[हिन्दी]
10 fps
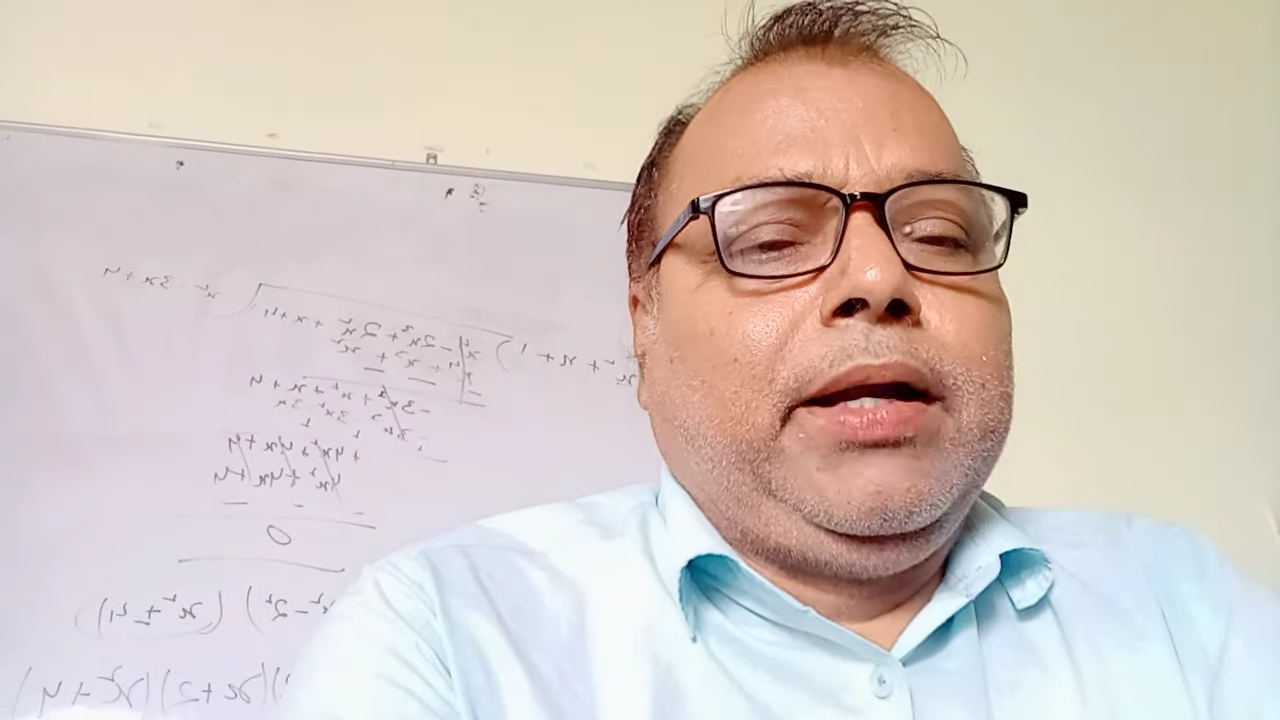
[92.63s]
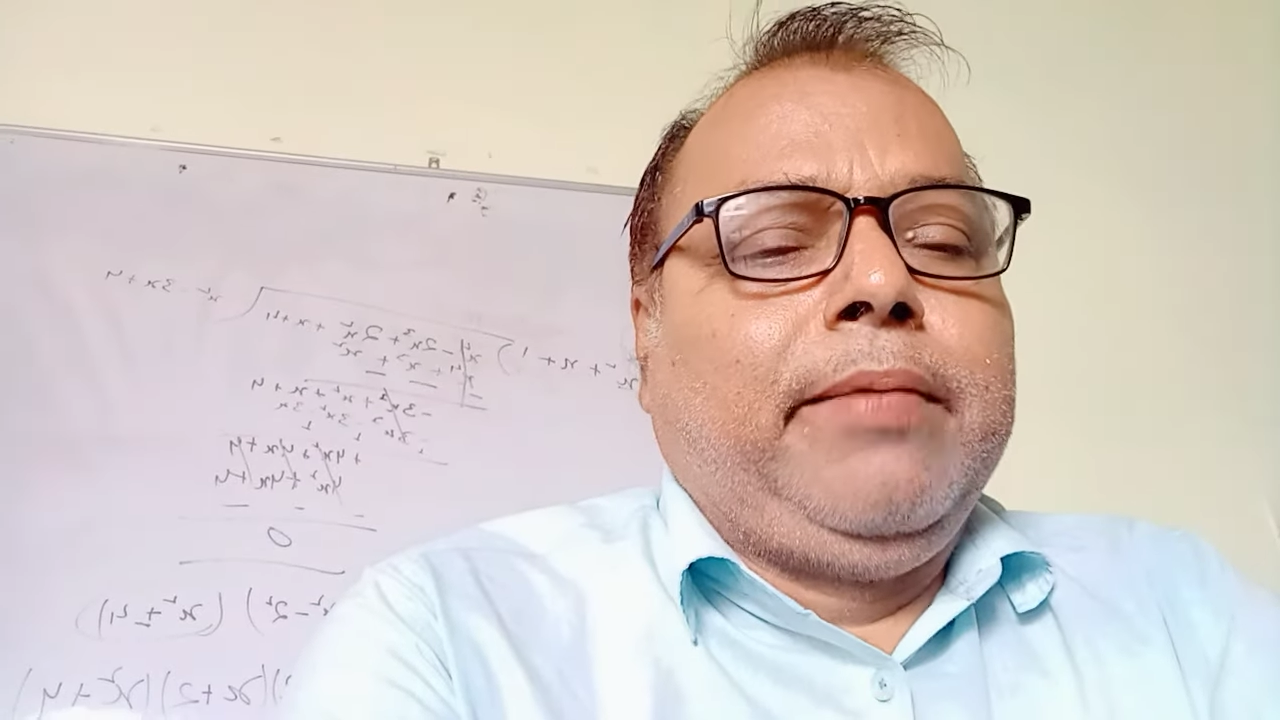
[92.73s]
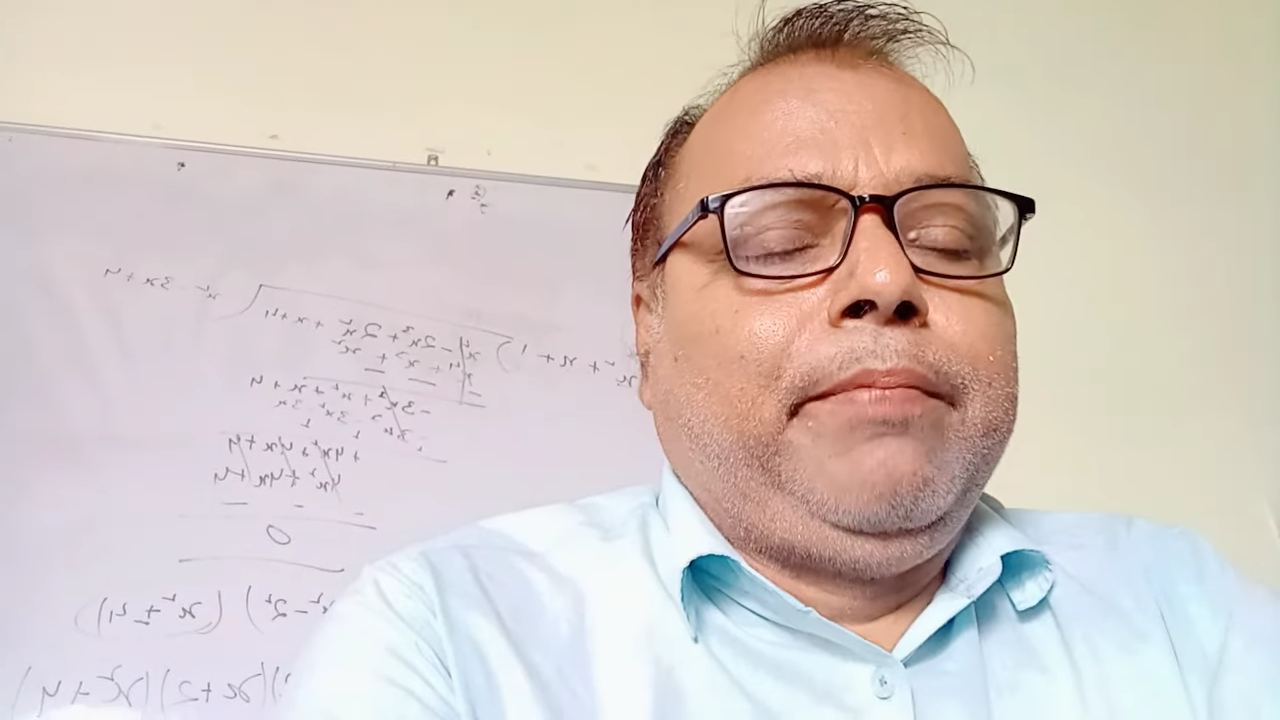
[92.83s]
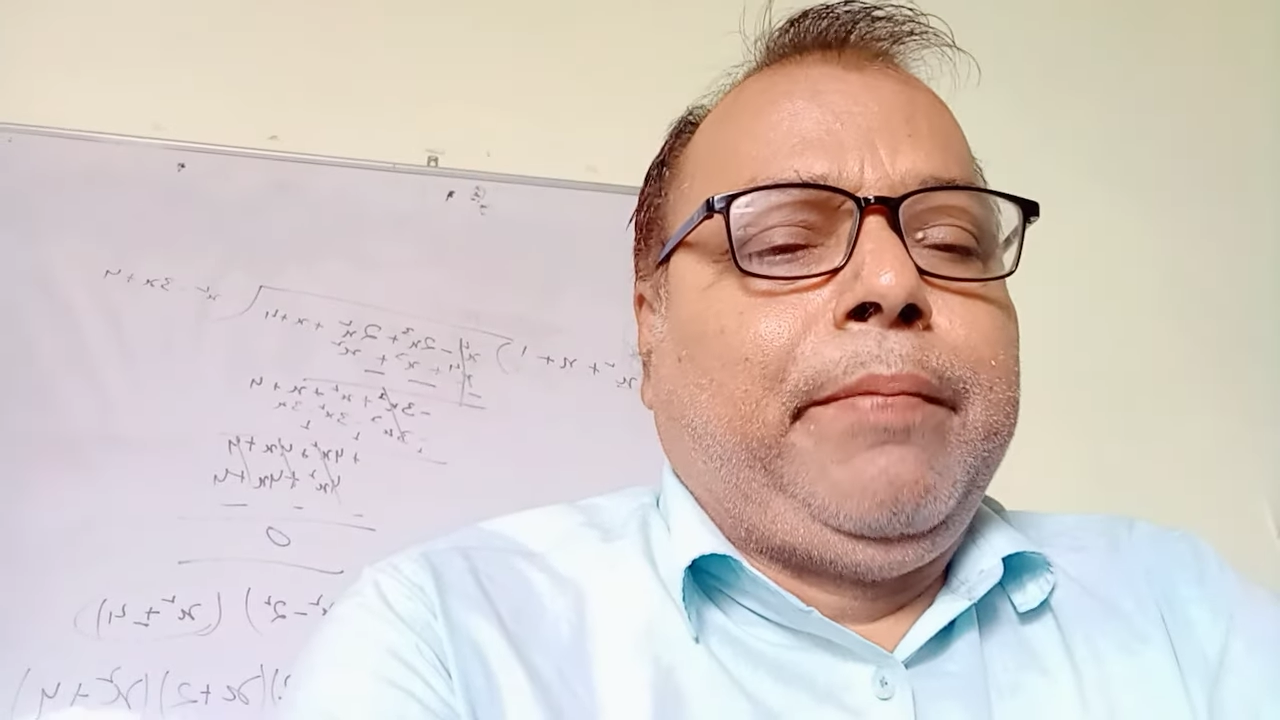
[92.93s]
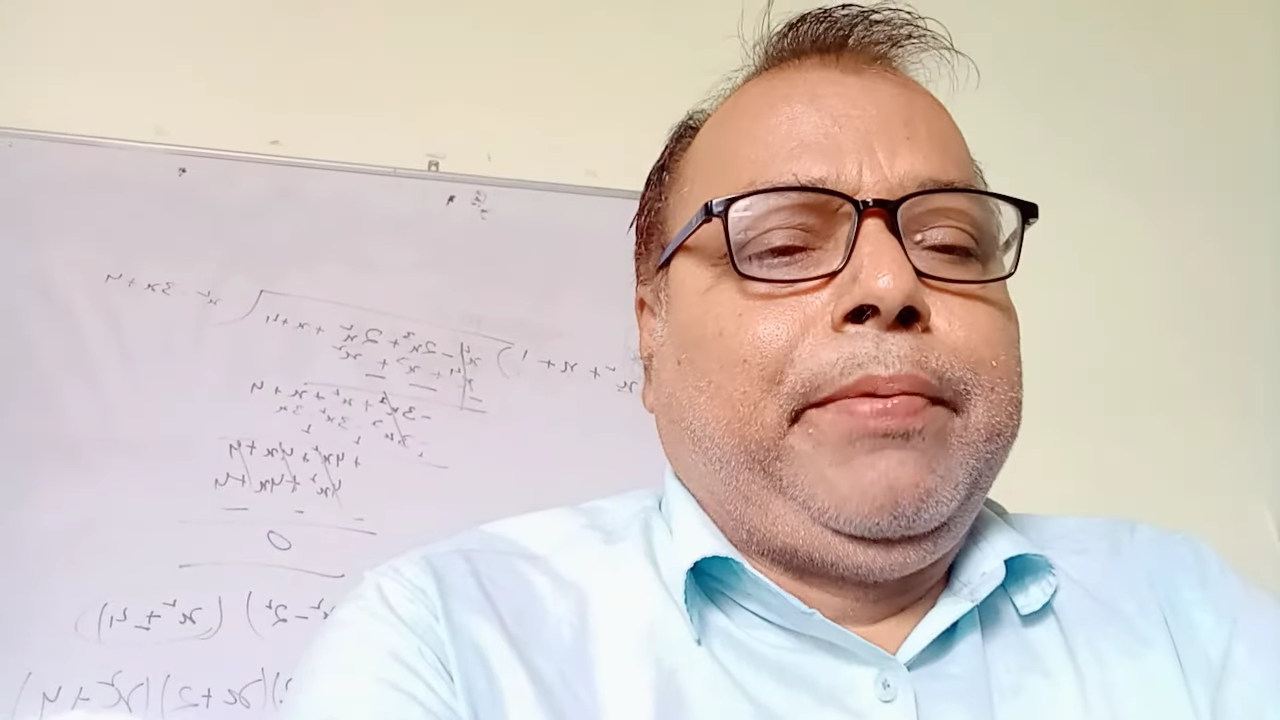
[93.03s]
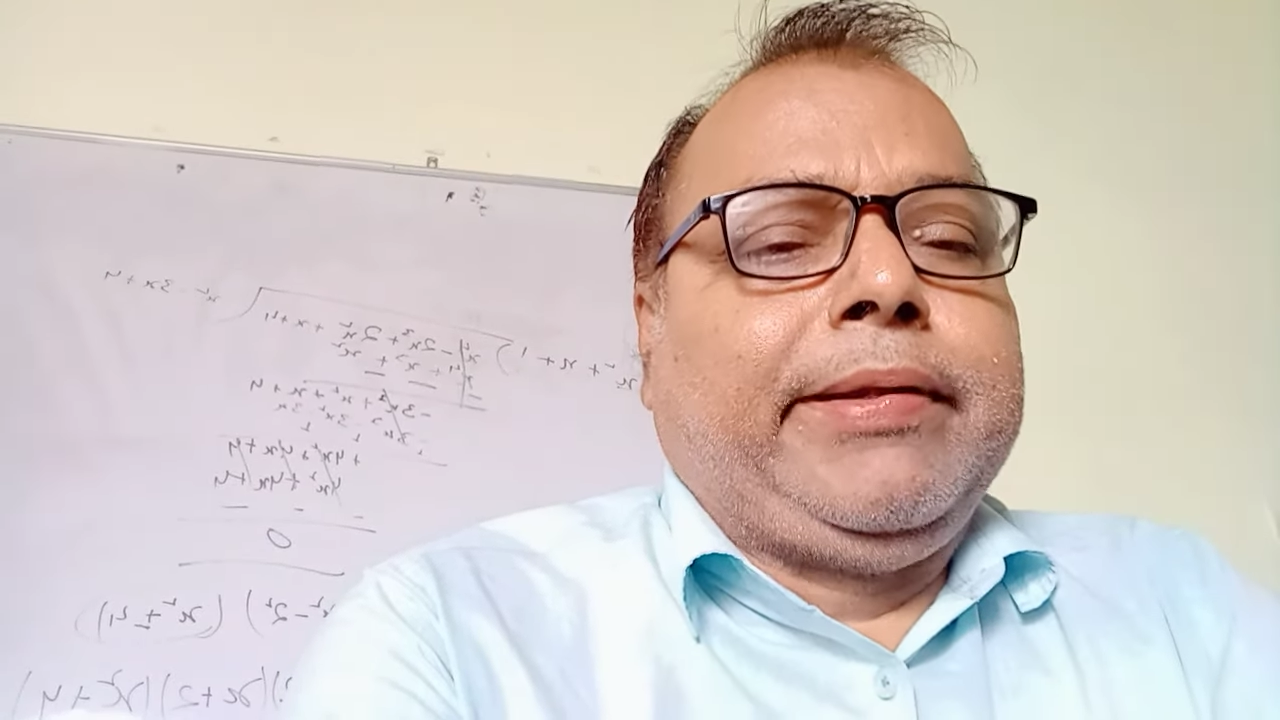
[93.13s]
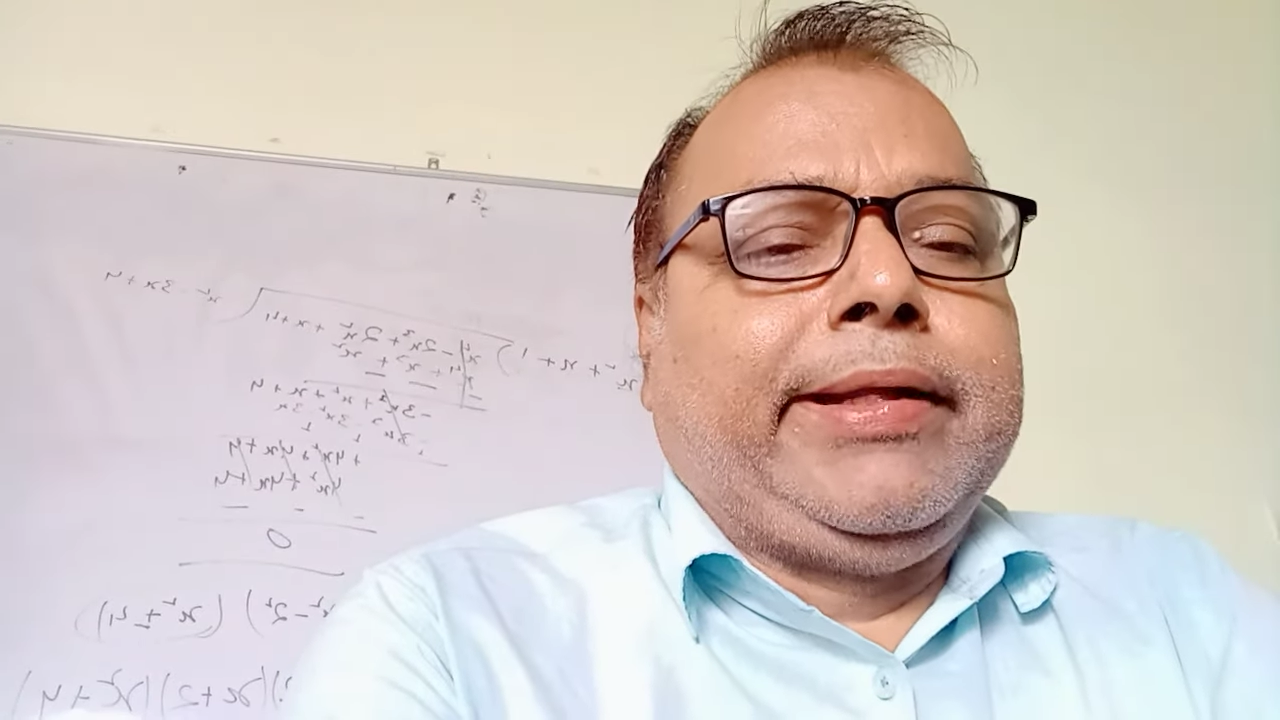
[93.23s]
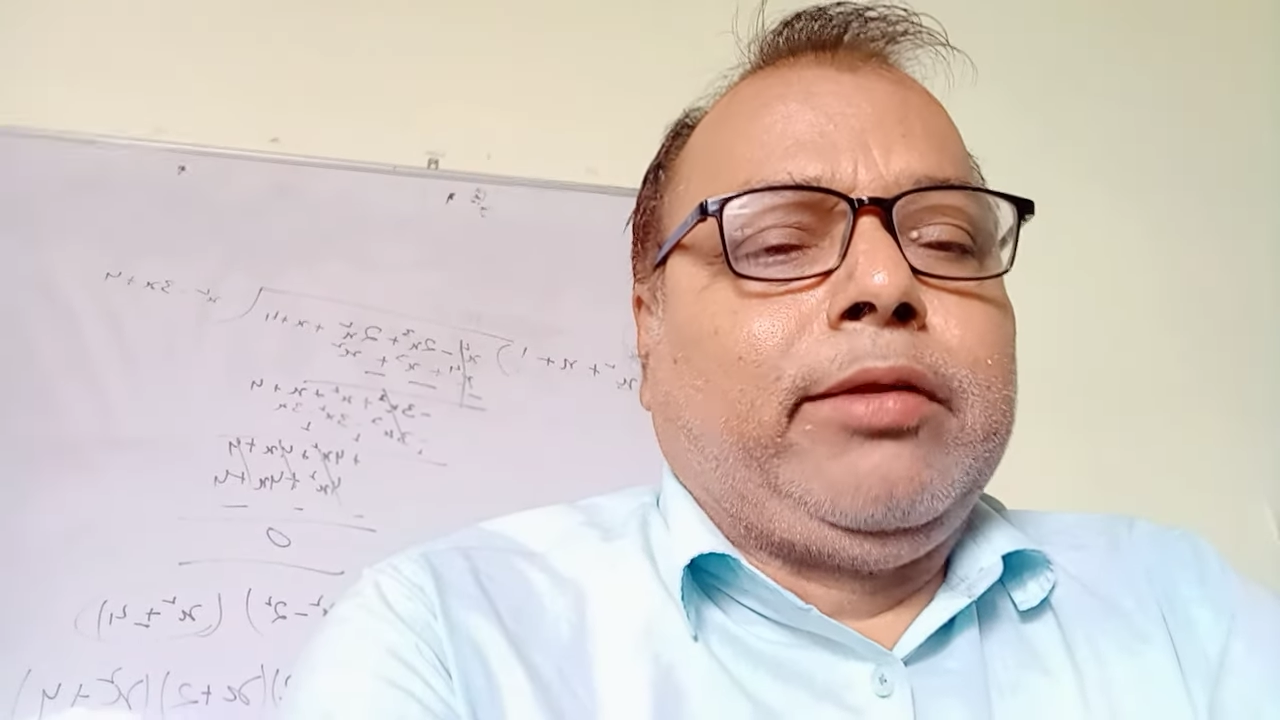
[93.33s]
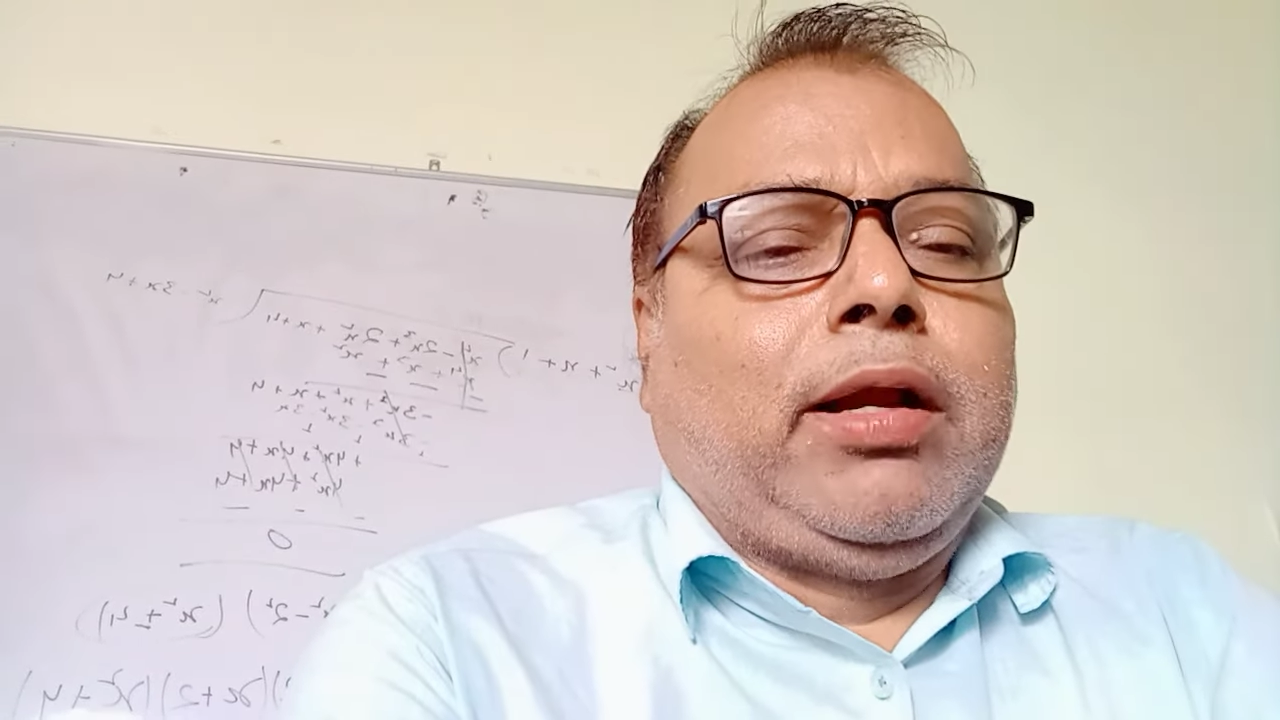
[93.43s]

पहले बीपी